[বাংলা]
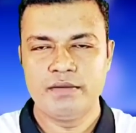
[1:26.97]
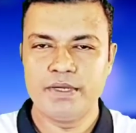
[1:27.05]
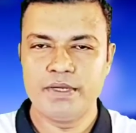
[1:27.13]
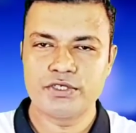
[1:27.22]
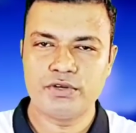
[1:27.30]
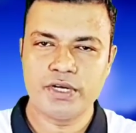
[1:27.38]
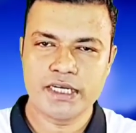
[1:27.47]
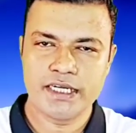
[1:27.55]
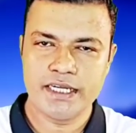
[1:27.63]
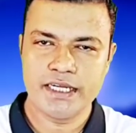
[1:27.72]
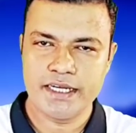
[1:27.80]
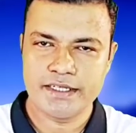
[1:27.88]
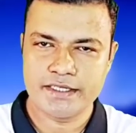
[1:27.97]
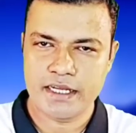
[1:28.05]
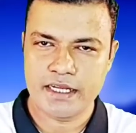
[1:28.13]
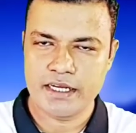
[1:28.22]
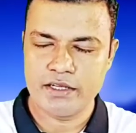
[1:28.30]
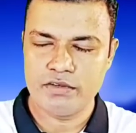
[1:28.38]
বেশ কয়েকটি
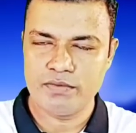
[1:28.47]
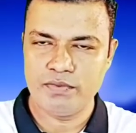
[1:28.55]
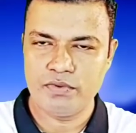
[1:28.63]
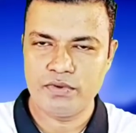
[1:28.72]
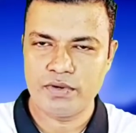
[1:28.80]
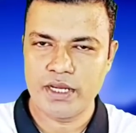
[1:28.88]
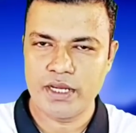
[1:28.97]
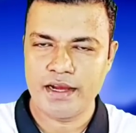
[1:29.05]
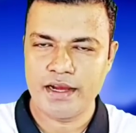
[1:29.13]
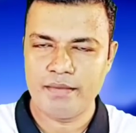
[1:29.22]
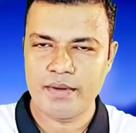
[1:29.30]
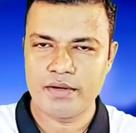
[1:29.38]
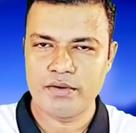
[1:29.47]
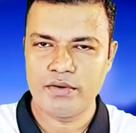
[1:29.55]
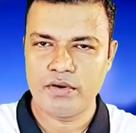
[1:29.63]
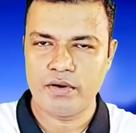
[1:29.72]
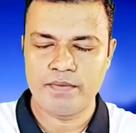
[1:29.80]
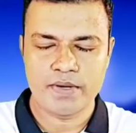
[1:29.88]
স্থানে কিন্তু পুনরায় আবারও
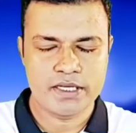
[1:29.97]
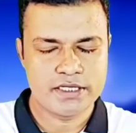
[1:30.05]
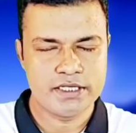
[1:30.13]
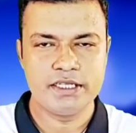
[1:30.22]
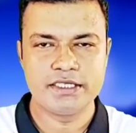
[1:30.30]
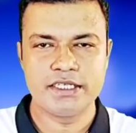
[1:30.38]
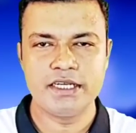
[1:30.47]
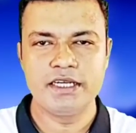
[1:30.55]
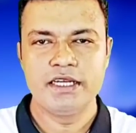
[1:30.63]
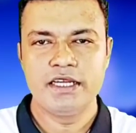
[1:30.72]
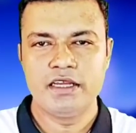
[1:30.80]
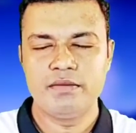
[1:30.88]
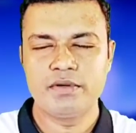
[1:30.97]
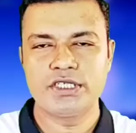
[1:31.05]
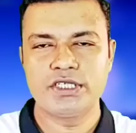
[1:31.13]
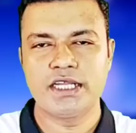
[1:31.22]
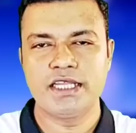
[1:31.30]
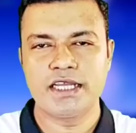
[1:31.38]
অপ্রাসী দিয়েছে এবং
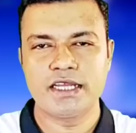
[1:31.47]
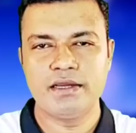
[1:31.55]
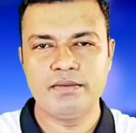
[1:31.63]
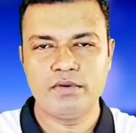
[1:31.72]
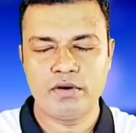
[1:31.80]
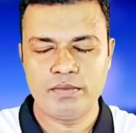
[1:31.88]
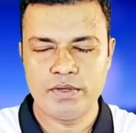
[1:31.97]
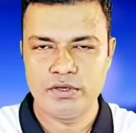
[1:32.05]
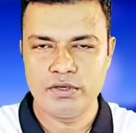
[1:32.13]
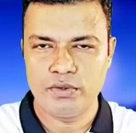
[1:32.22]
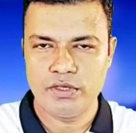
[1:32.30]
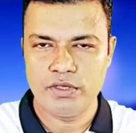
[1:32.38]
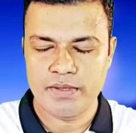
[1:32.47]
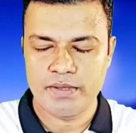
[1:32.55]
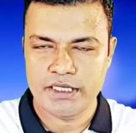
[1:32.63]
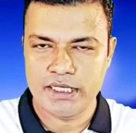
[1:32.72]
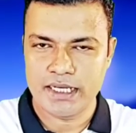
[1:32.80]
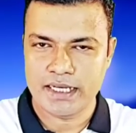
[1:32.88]
সেখান থেকে অবৈধ
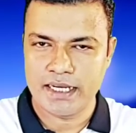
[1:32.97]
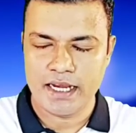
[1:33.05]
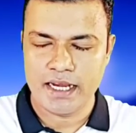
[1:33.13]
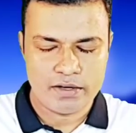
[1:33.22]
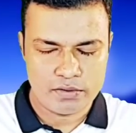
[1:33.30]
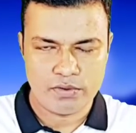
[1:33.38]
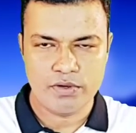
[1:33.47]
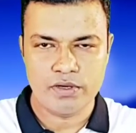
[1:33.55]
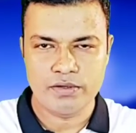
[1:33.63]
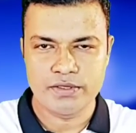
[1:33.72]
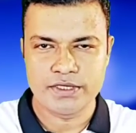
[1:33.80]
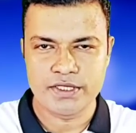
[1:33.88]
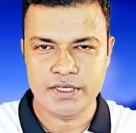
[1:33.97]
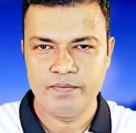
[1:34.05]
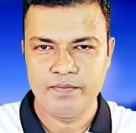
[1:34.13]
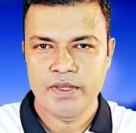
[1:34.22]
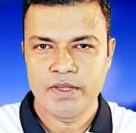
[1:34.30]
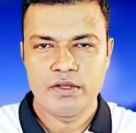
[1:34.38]
অধিবাসীদেরকে আটক করা হয়েছে
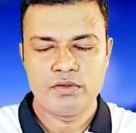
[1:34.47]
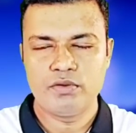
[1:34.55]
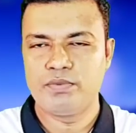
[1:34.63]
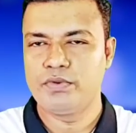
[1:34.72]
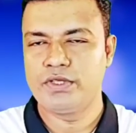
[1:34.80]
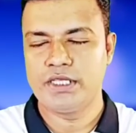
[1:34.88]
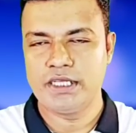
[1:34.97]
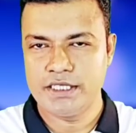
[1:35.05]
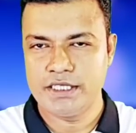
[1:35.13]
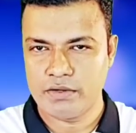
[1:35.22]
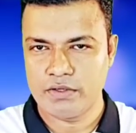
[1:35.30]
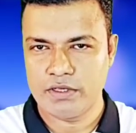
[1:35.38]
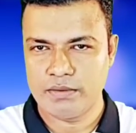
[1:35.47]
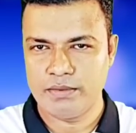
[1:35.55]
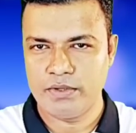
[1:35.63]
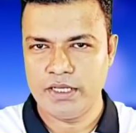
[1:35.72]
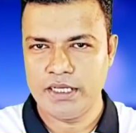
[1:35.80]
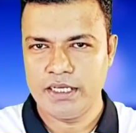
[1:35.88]
তো প্রতিদিন যে কথা
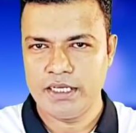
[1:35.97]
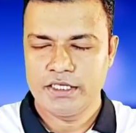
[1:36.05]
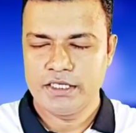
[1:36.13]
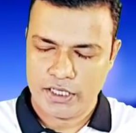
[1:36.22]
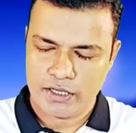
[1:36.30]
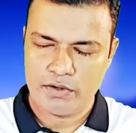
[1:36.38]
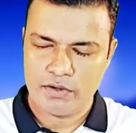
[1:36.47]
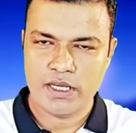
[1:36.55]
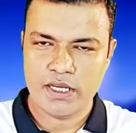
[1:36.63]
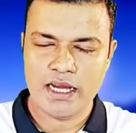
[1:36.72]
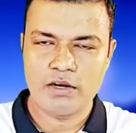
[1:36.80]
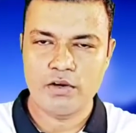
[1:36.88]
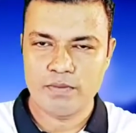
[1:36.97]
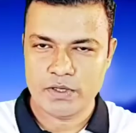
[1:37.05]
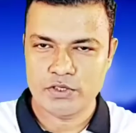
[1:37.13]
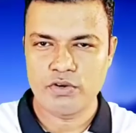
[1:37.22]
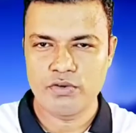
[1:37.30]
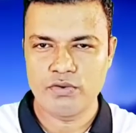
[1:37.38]
বলি সেই কথা আরও একবার
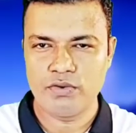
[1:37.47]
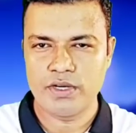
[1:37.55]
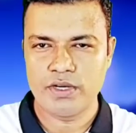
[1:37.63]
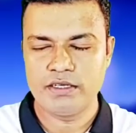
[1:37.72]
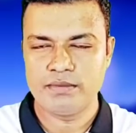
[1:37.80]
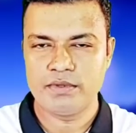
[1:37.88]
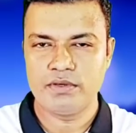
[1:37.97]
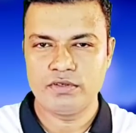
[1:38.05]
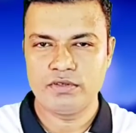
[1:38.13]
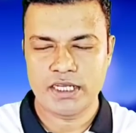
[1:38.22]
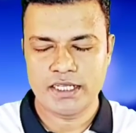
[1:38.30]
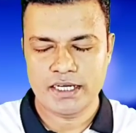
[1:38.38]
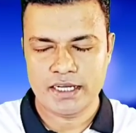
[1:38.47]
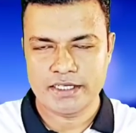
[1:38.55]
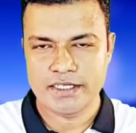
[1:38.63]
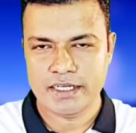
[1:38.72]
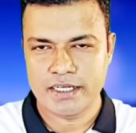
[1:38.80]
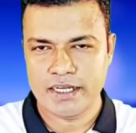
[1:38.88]
স্মরণ করিয়ে দেব যাদের
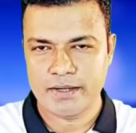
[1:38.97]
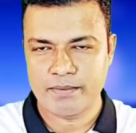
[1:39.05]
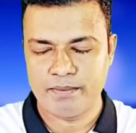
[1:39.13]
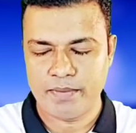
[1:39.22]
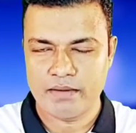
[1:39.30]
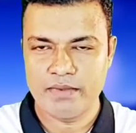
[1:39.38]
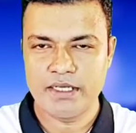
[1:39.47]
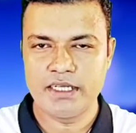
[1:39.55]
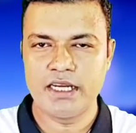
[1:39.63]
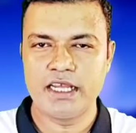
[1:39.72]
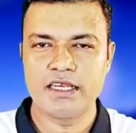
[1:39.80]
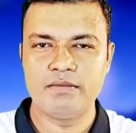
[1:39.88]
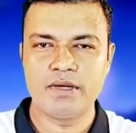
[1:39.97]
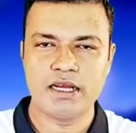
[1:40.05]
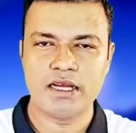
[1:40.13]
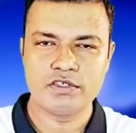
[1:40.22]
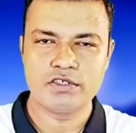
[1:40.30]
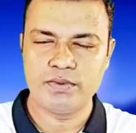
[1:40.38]
কাছে কিনা পারমিট নাই কিংবা
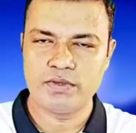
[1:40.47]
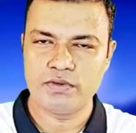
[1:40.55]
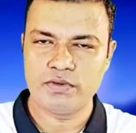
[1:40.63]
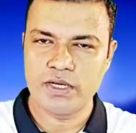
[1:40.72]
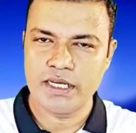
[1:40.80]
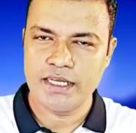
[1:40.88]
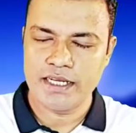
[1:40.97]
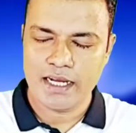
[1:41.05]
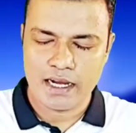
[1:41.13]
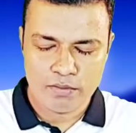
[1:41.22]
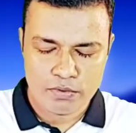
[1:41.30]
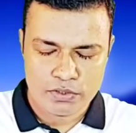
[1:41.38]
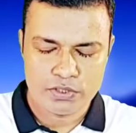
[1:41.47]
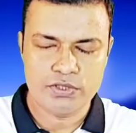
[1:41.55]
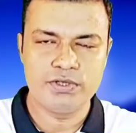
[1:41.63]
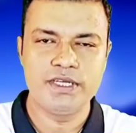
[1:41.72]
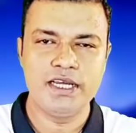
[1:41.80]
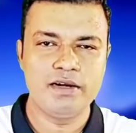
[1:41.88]
কাগজপত্র নাই
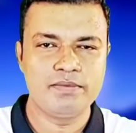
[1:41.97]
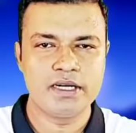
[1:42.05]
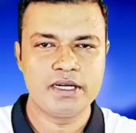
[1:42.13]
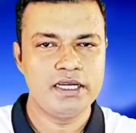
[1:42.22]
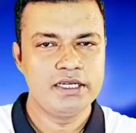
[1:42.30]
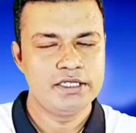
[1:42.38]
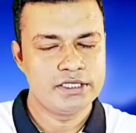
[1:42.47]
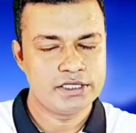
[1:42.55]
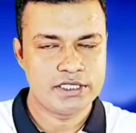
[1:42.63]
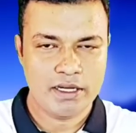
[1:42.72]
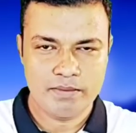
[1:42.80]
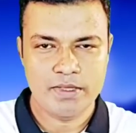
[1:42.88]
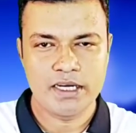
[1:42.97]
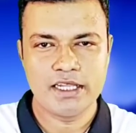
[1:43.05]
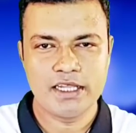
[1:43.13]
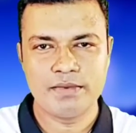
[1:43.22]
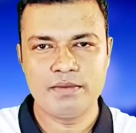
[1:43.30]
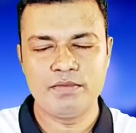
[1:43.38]
অবশ্যই আপনারা সাবধানে
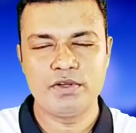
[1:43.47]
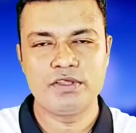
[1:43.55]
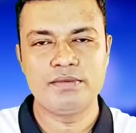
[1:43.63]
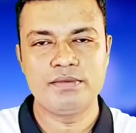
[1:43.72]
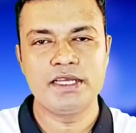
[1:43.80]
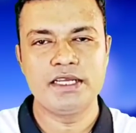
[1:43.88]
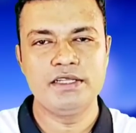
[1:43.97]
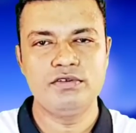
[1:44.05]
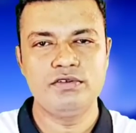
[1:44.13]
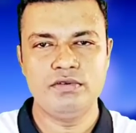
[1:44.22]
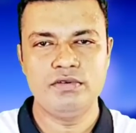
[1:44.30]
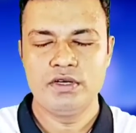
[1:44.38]
থাকবেন বর্তমানে কিন্তু